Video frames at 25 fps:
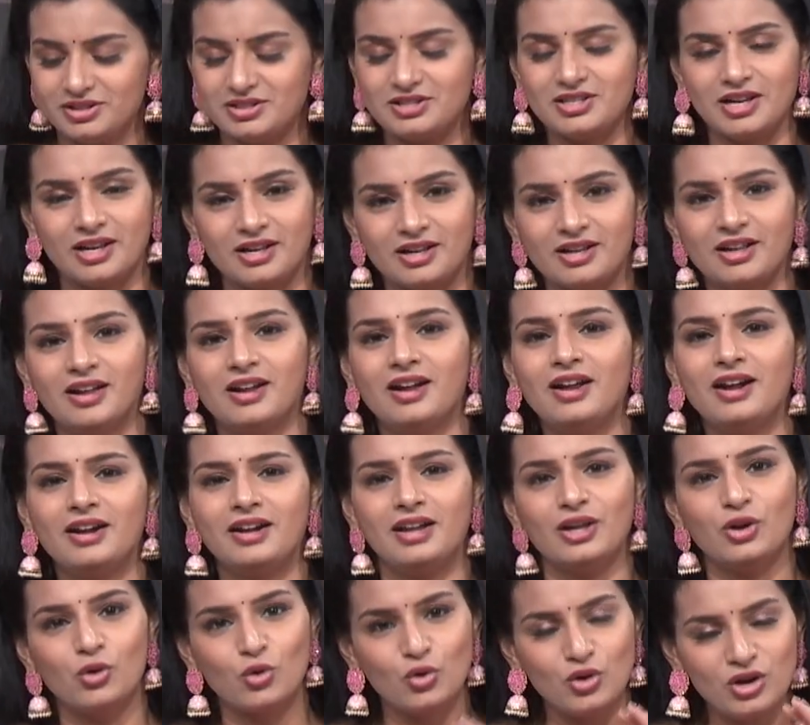చక్కగా
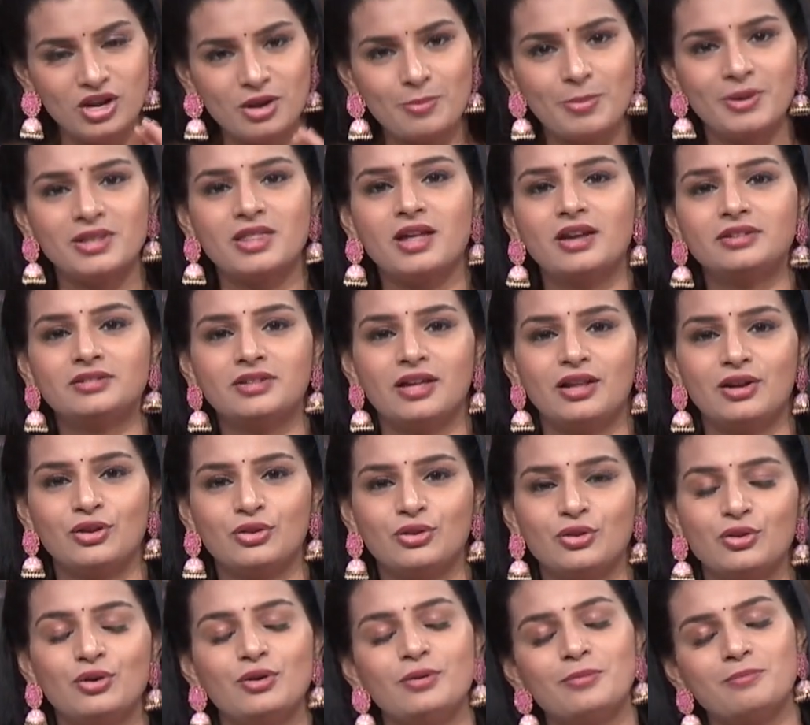అంటే కొన్ని
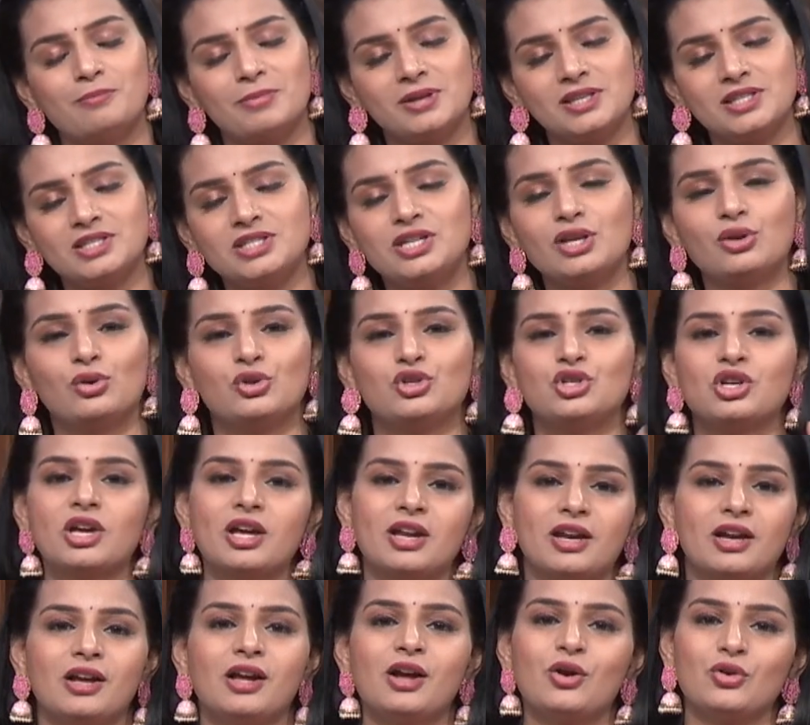పదార్థాలతో మంచి
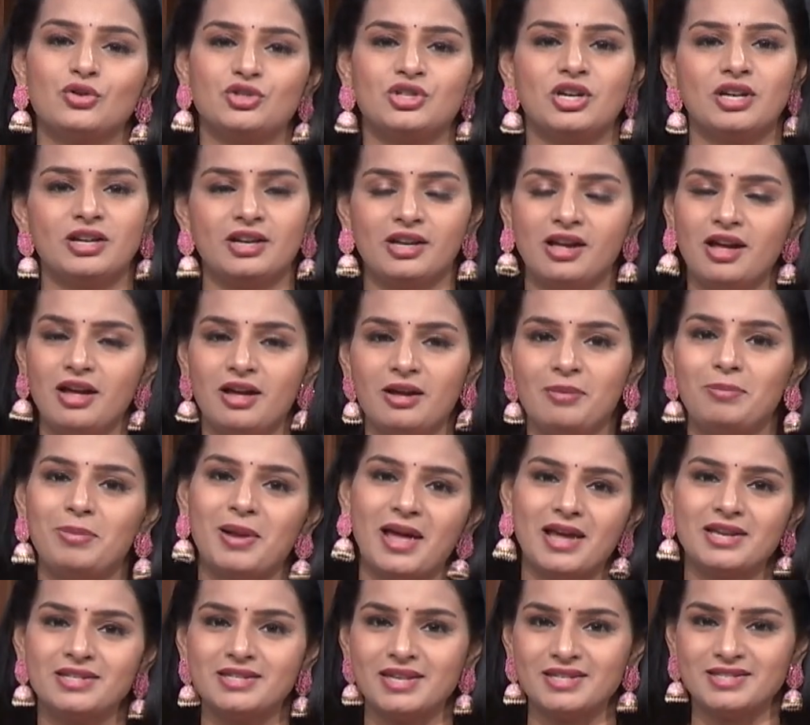రుచికరంగా వచ్చేట్టుగా
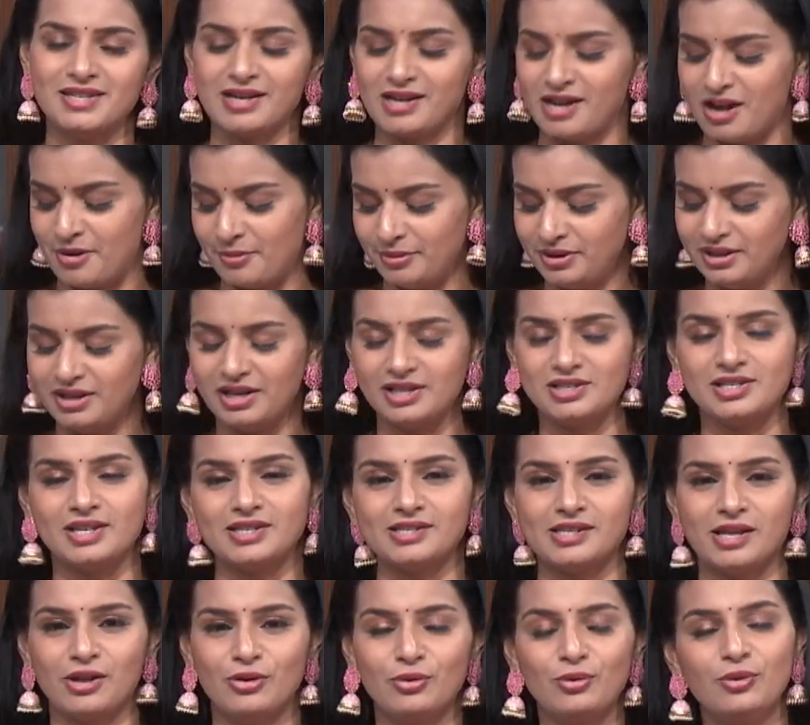ప్లాన్ చేశాను కాబట్టి ఇలా
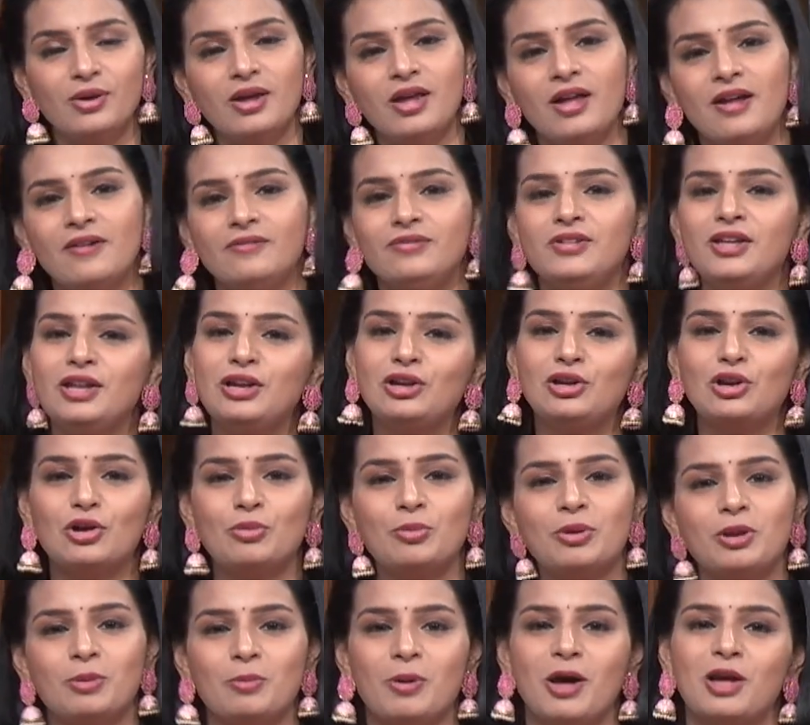చేశాను దీంట్లో
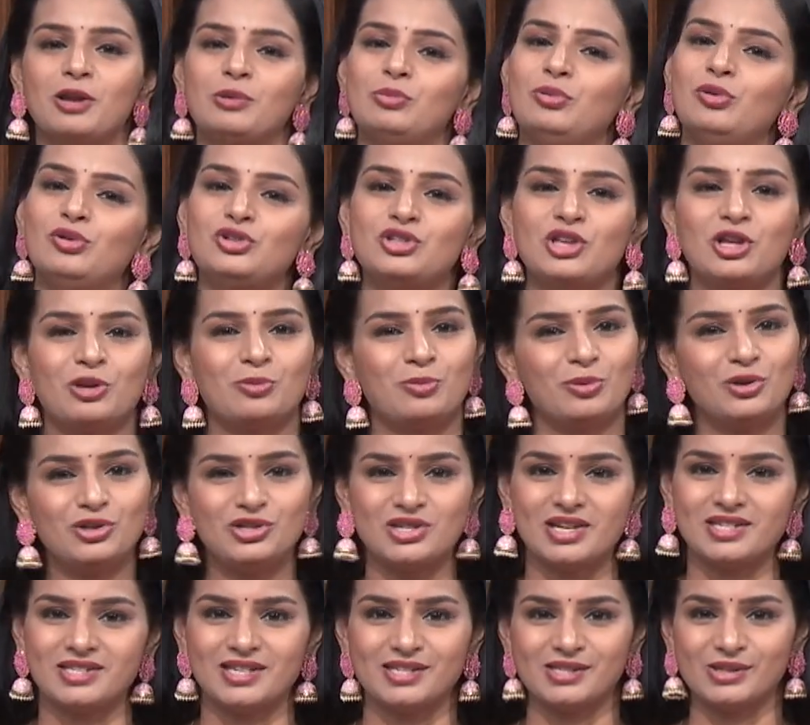మీరు మార్పులు చేర్పులు
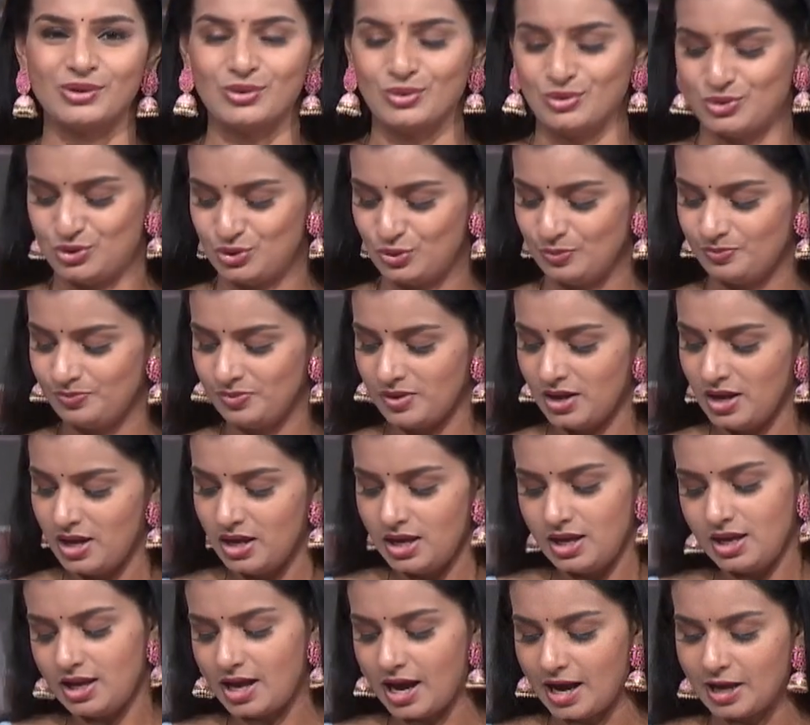చేసేసుకోవచ్చు
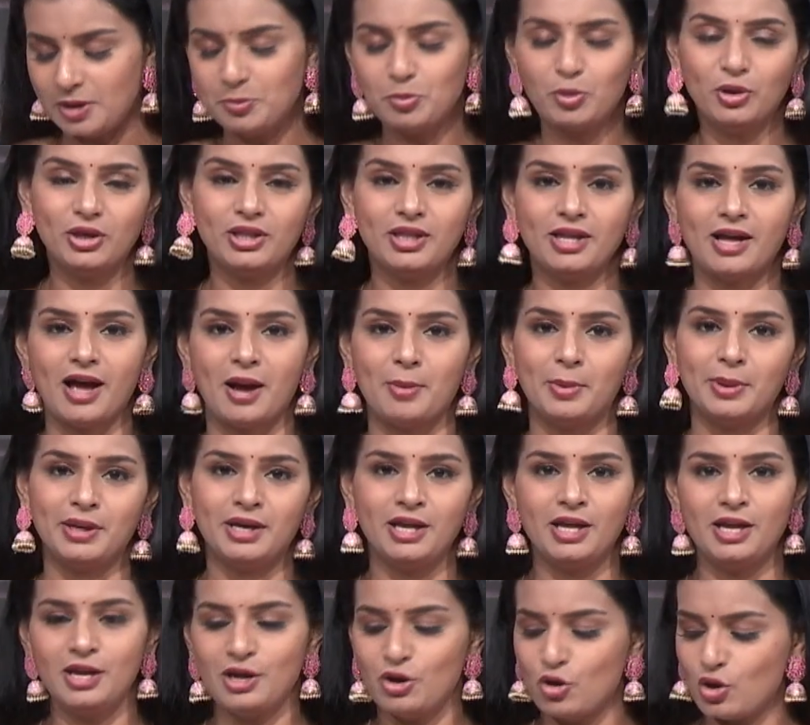ఇక అయిపోయింది
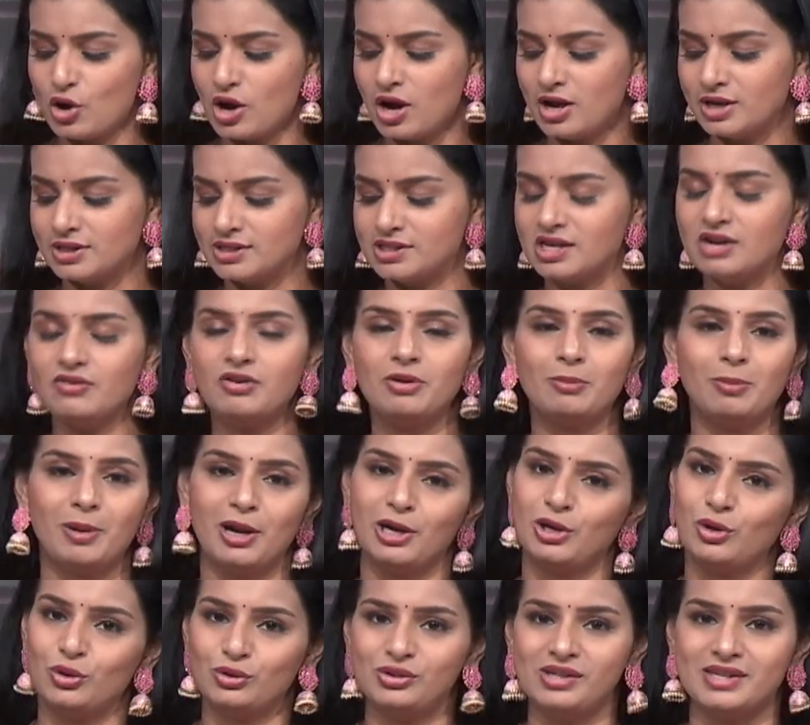కాబట్టి ఒక సర్వింగ్
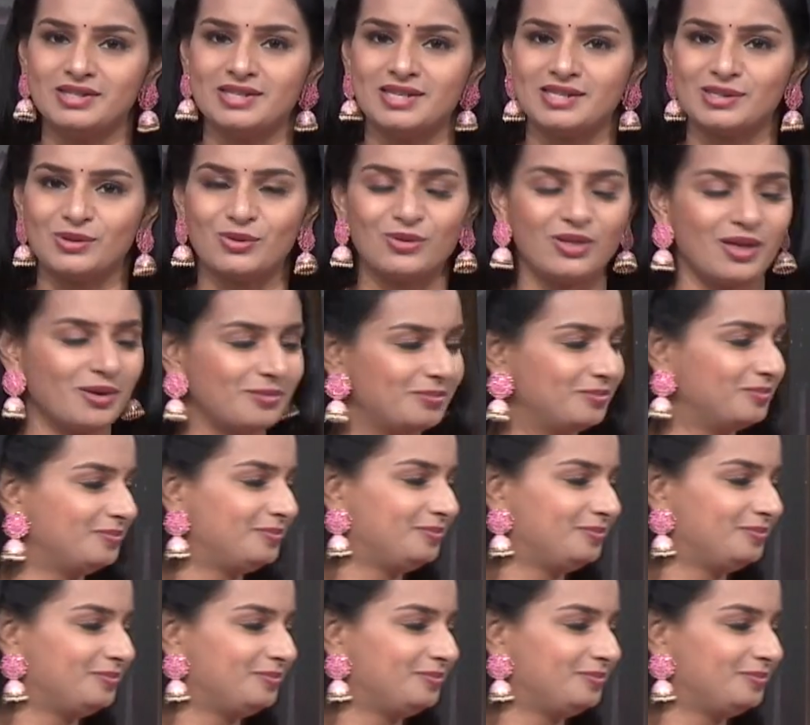ప్లేట్లోకి తీసేసుకుందాం